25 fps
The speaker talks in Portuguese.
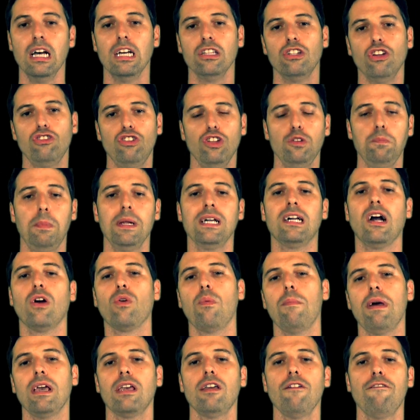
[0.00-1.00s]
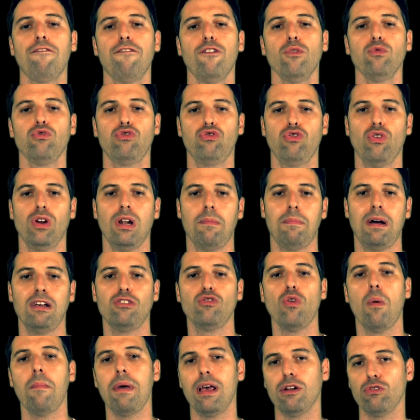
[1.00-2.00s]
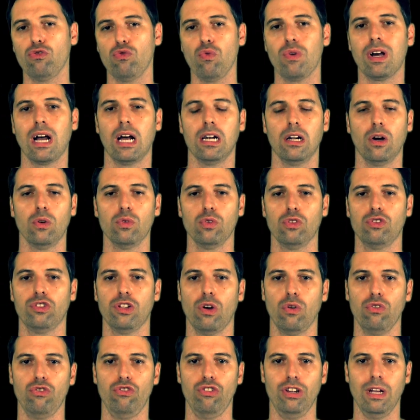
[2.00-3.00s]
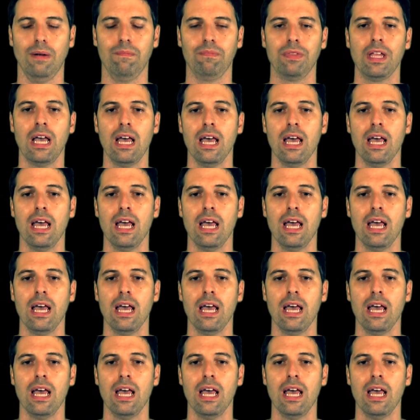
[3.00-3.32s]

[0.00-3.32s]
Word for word: Deixa eu explicar como é que funciona mais ou menos o canal Nostalgia.